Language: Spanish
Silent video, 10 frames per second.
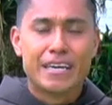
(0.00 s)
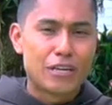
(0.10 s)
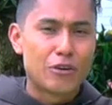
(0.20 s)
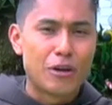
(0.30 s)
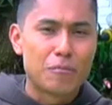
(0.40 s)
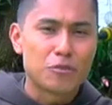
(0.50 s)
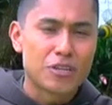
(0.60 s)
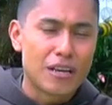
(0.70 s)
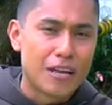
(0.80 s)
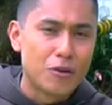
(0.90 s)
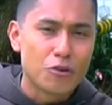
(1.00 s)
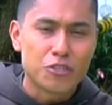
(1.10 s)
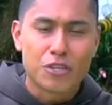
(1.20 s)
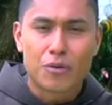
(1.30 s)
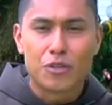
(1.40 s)
que oremos en la
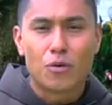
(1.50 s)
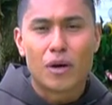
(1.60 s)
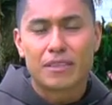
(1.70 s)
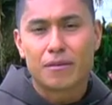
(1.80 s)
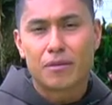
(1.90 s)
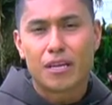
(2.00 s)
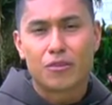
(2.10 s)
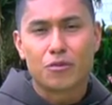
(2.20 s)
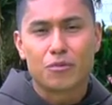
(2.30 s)
noche cuando va terminando